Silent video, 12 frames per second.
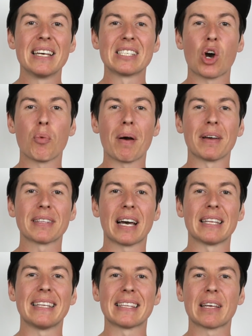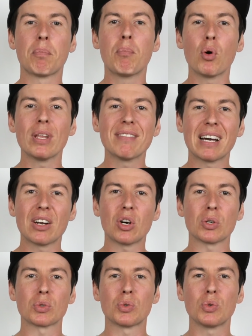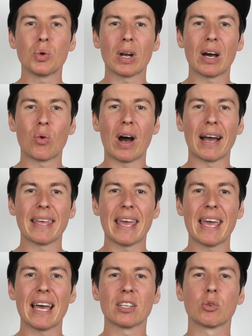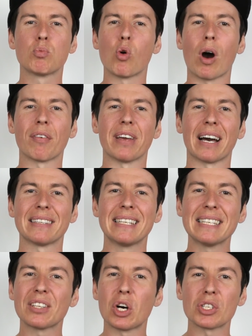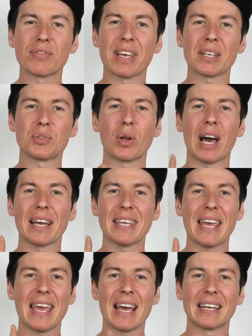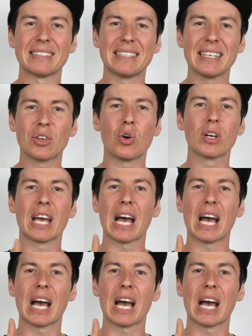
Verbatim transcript: Ça vous permettra d'être polyvalent sur la roue arrière, de pouvoir faire des transferts sur l'arrière, des gros